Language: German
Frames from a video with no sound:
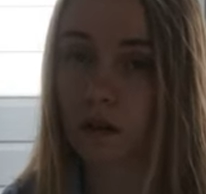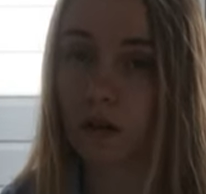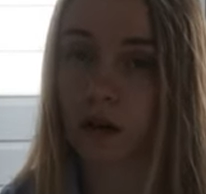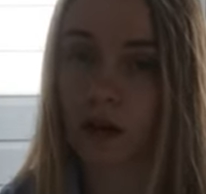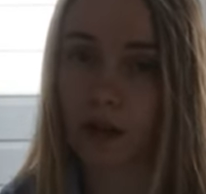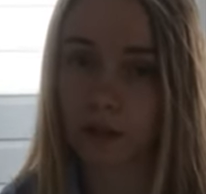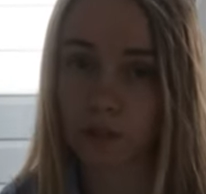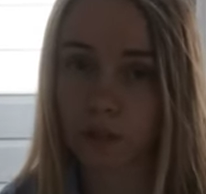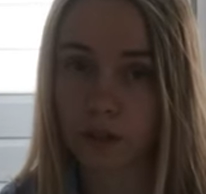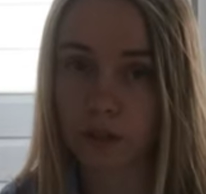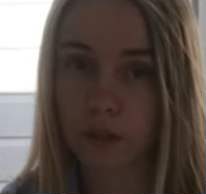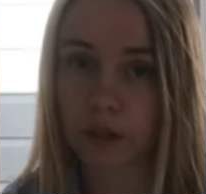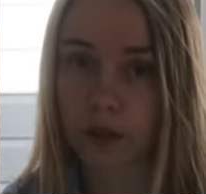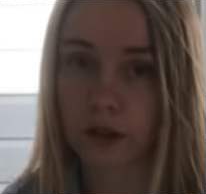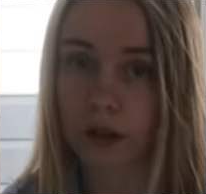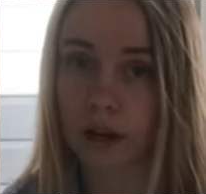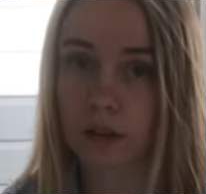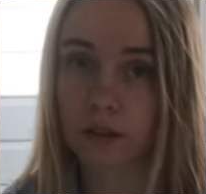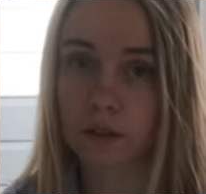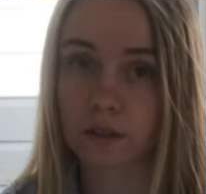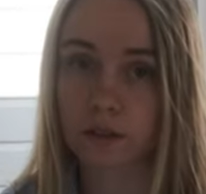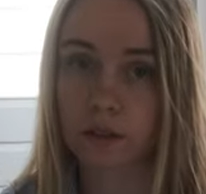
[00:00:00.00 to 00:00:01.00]
1,80 Meter,
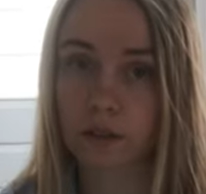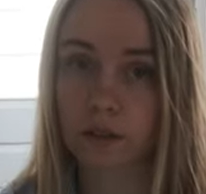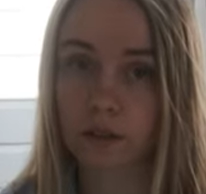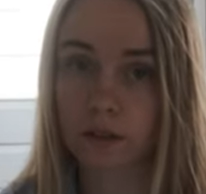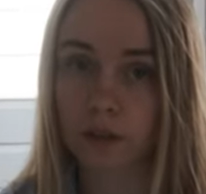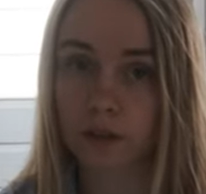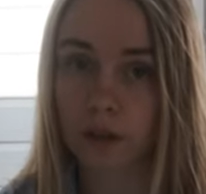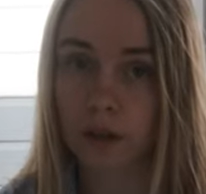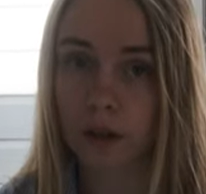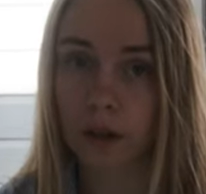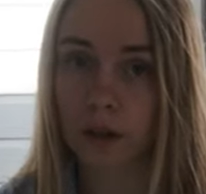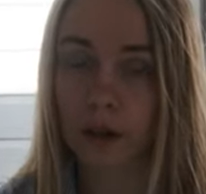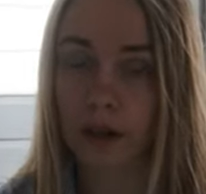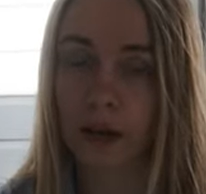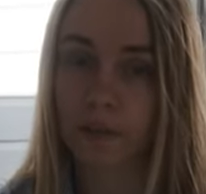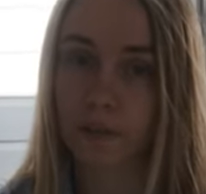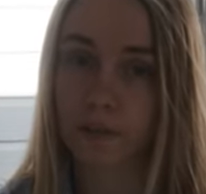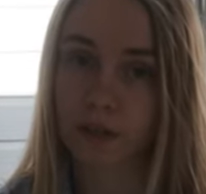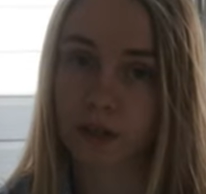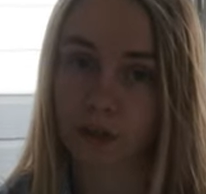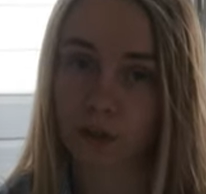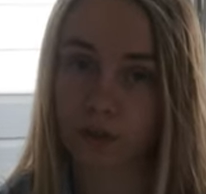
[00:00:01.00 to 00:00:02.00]
1,40
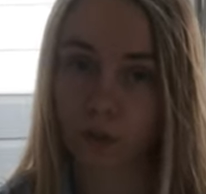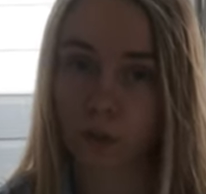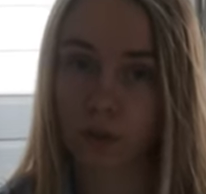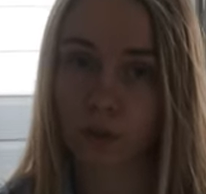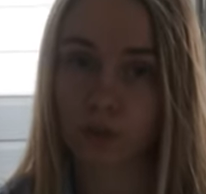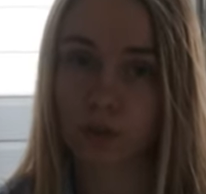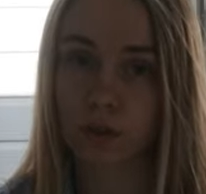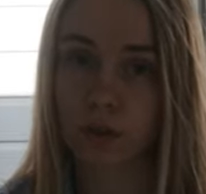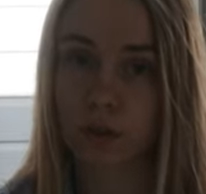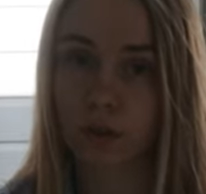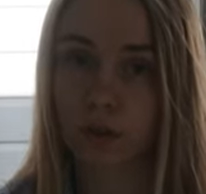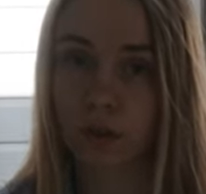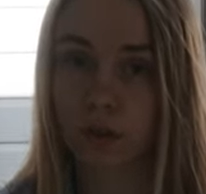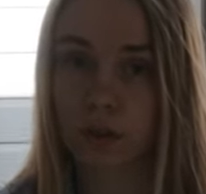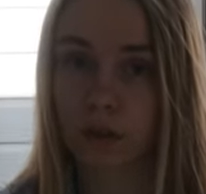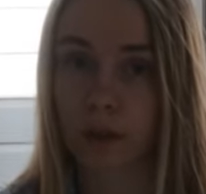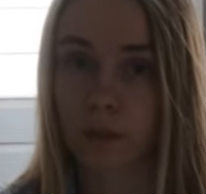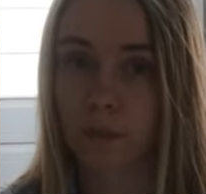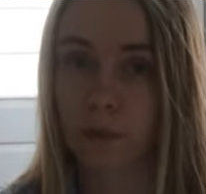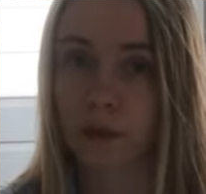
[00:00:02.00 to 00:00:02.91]
Meter, 1,60